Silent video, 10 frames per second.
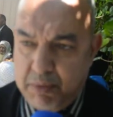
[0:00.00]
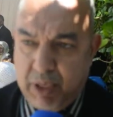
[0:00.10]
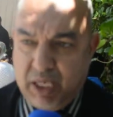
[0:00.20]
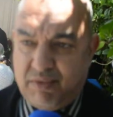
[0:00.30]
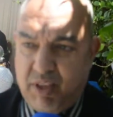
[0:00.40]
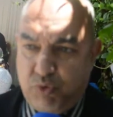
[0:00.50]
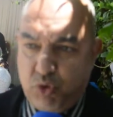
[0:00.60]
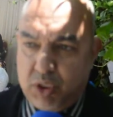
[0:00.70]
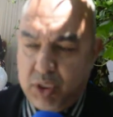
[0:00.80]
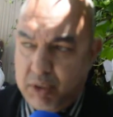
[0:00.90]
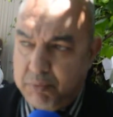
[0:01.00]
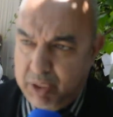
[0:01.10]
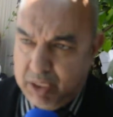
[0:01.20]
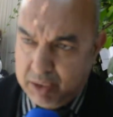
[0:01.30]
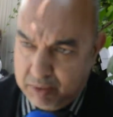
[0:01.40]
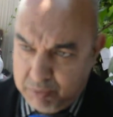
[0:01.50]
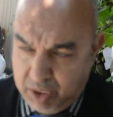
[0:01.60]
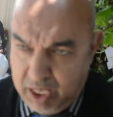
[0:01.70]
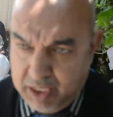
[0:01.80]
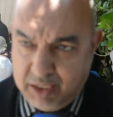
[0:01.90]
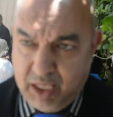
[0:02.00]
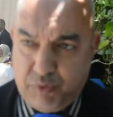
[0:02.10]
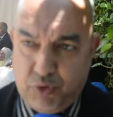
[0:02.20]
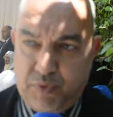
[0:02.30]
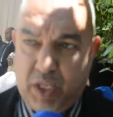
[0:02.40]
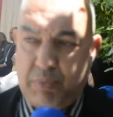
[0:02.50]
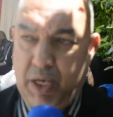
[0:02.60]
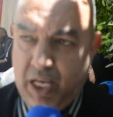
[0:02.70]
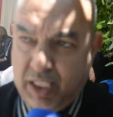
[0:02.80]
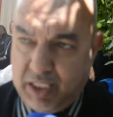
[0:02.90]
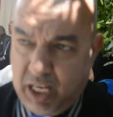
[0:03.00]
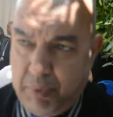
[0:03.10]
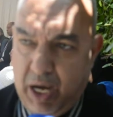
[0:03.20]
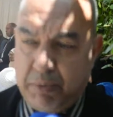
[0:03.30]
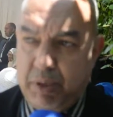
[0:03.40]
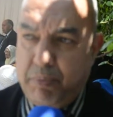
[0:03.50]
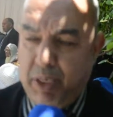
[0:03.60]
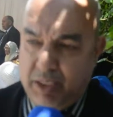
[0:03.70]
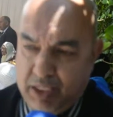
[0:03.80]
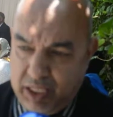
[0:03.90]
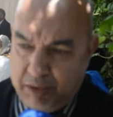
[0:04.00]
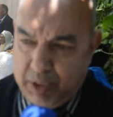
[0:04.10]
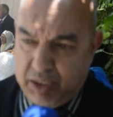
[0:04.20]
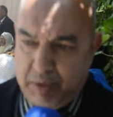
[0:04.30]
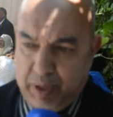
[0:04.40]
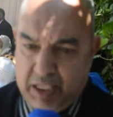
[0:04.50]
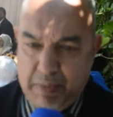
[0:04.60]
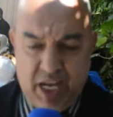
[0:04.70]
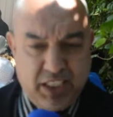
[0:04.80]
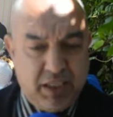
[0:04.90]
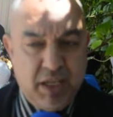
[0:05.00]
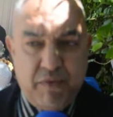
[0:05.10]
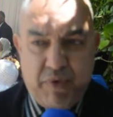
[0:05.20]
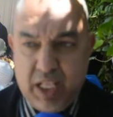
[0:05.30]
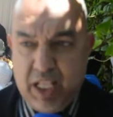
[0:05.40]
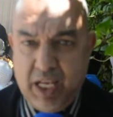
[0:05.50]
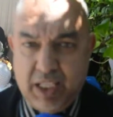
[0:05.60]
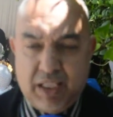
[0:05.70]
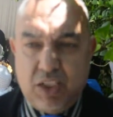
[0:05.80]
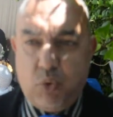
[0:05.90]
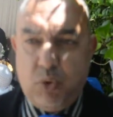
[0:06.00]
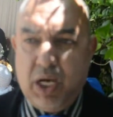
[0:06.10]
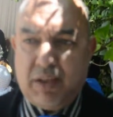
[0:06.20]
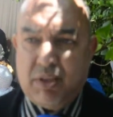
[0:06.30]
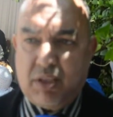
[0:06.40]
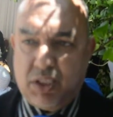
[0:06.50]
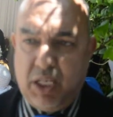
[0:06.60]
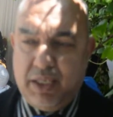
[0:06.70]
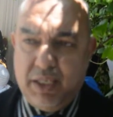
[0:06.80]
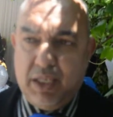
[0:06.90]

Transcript: ما كنستافدوش من عائدات ديال الفوسفات من العائدات ديال البحر من عائدات ديال بعض المعادن فهاد العائدات هذه كلها خاصها ترجع